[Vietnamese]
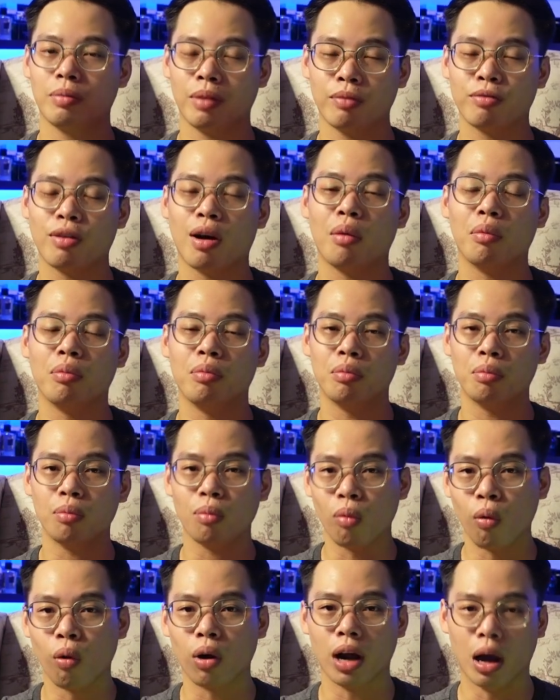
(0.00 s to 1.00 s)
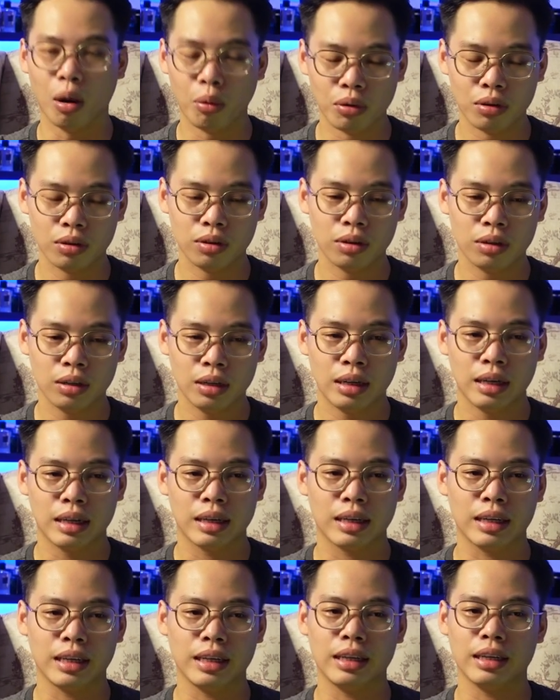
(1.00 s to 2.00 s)
dân văn phòng mùa đông
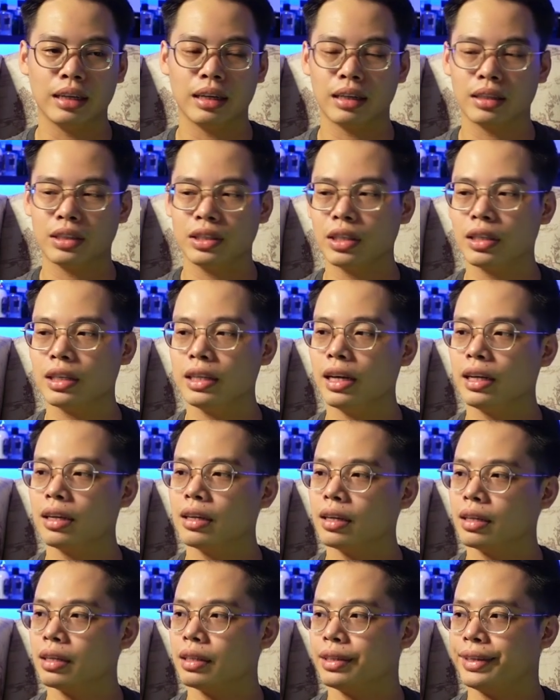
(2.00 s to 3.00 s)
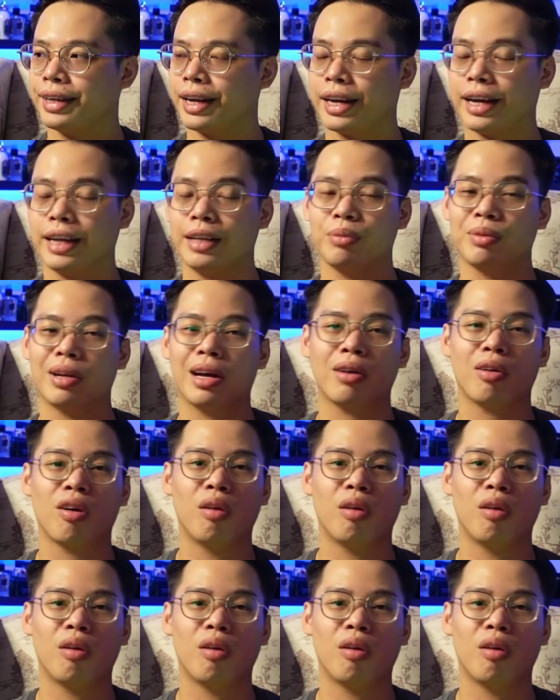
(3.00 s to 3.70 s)
thì ờ, trước tiên nhà này chúng ta